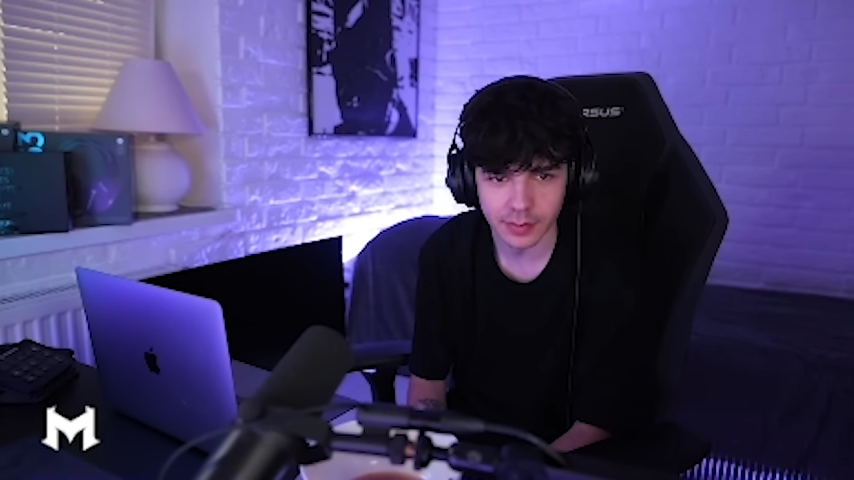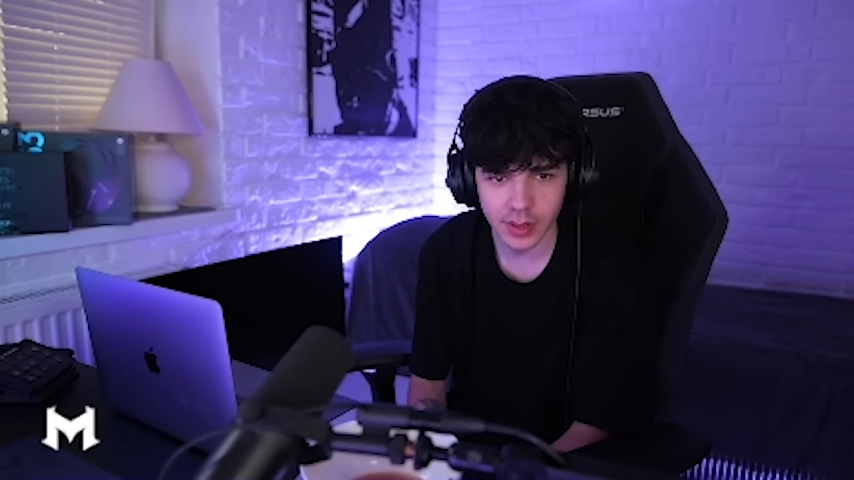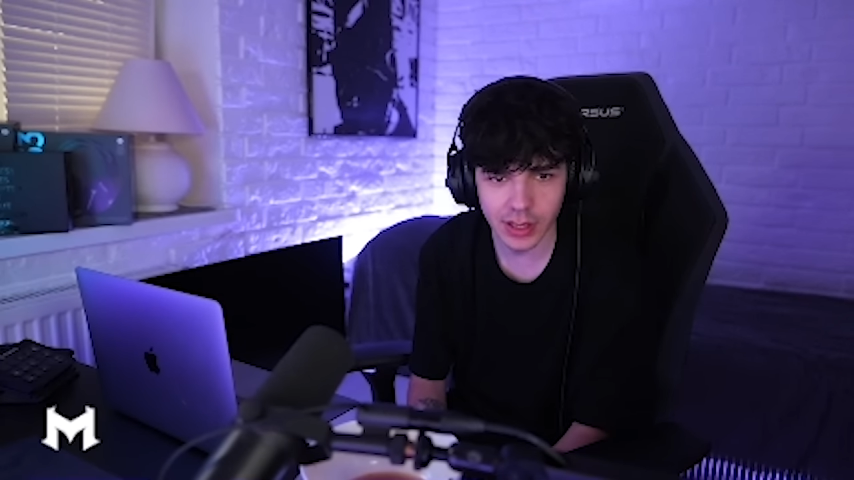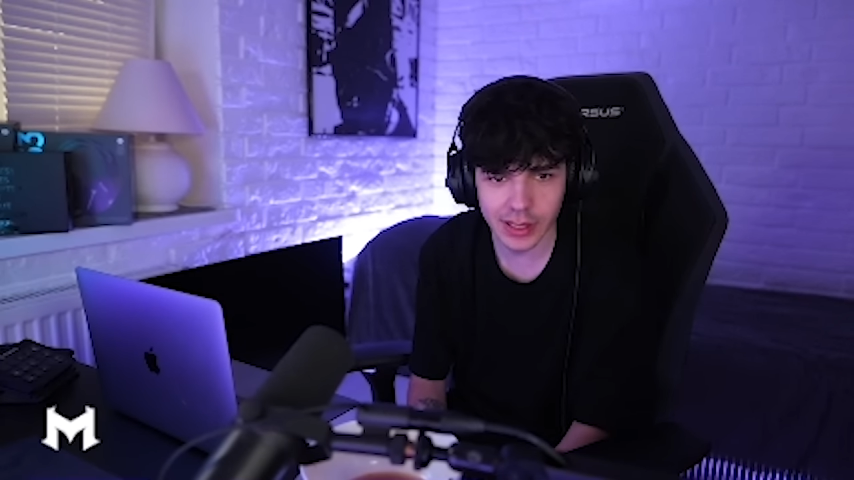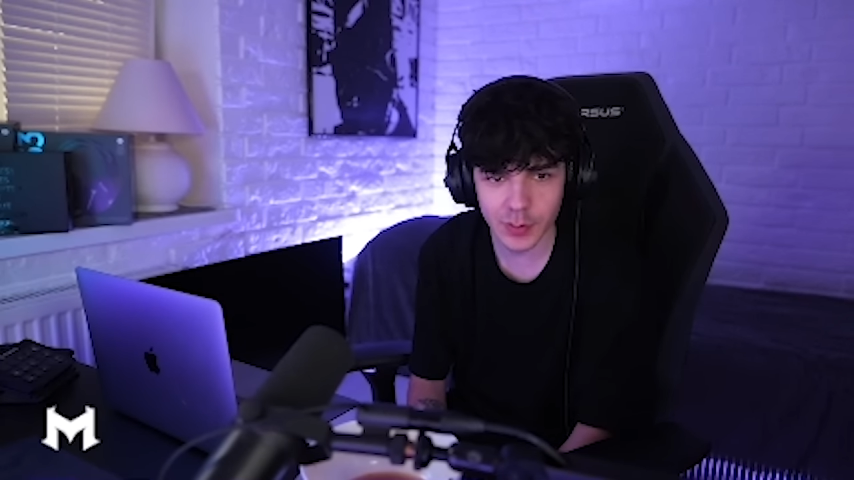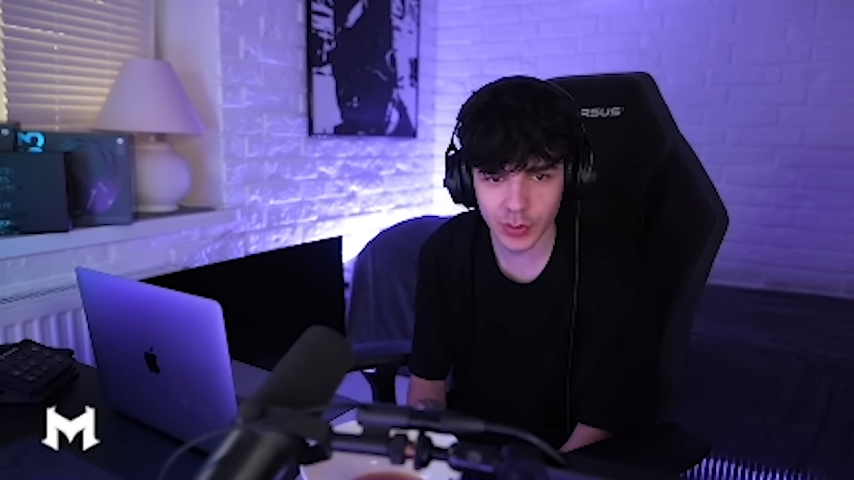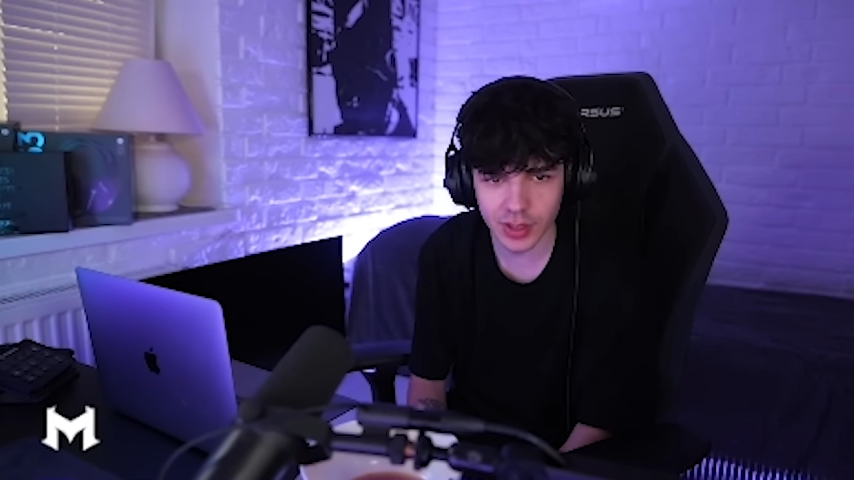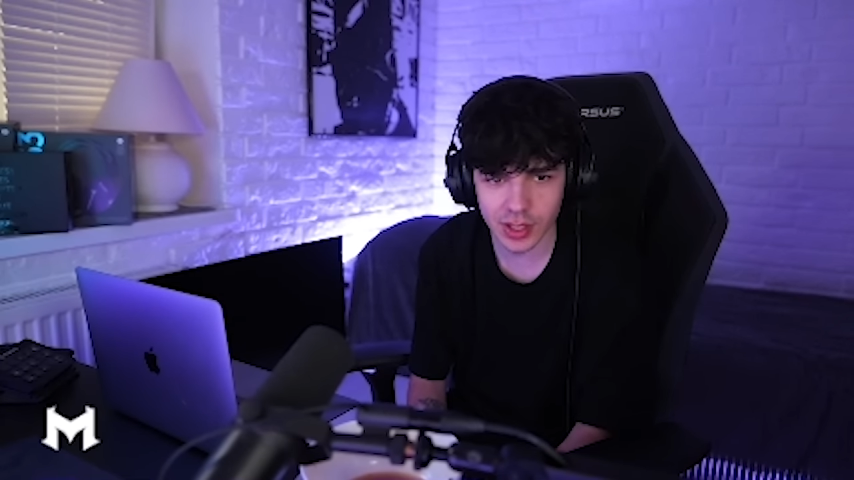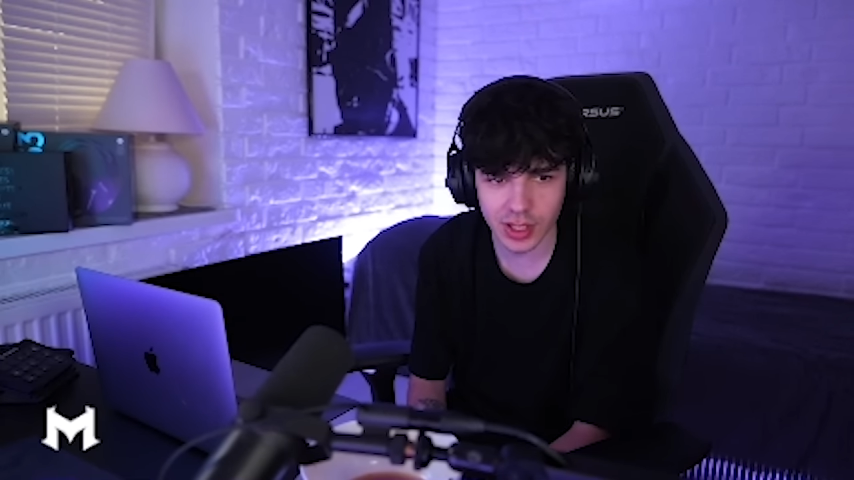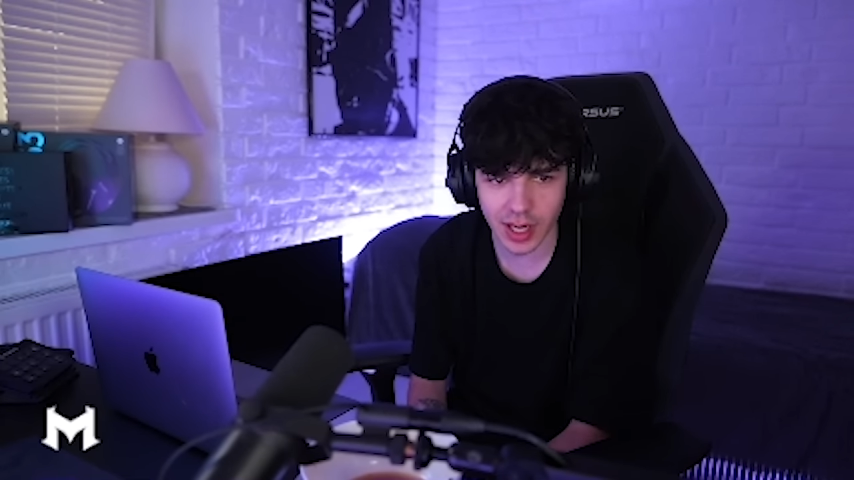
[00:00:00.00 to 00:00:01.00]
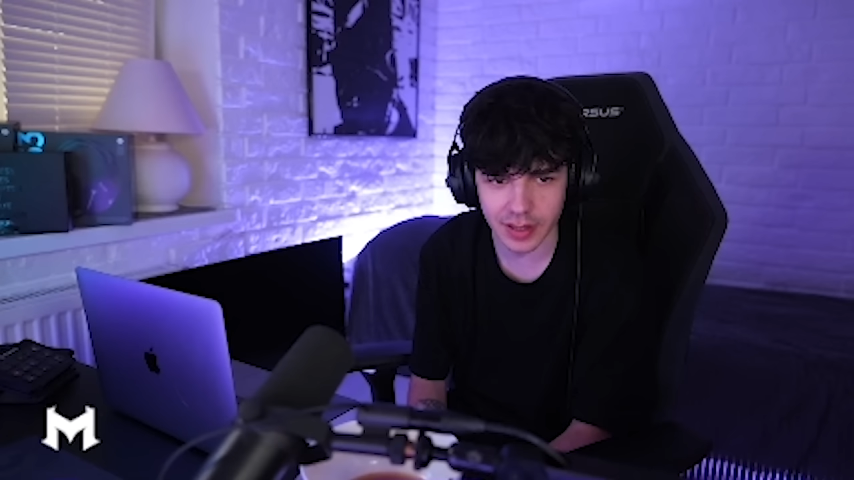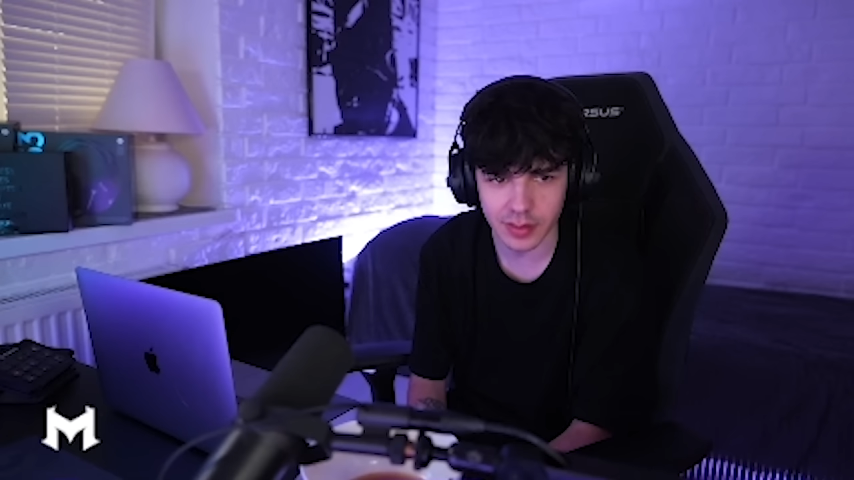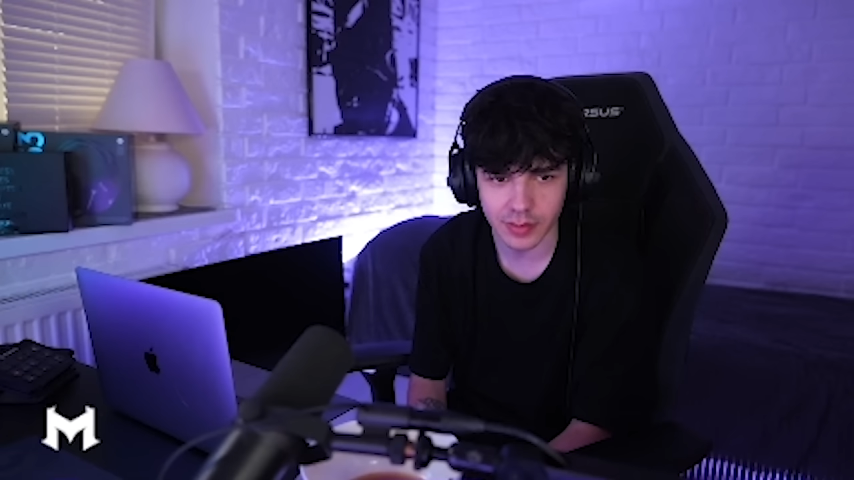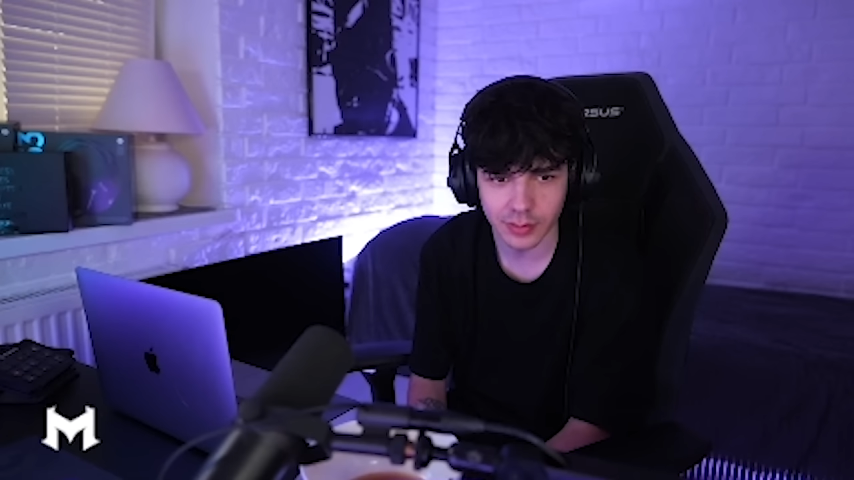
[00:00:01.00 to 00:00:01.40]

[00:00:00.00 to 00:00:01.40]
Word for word: Ile jest procent szans?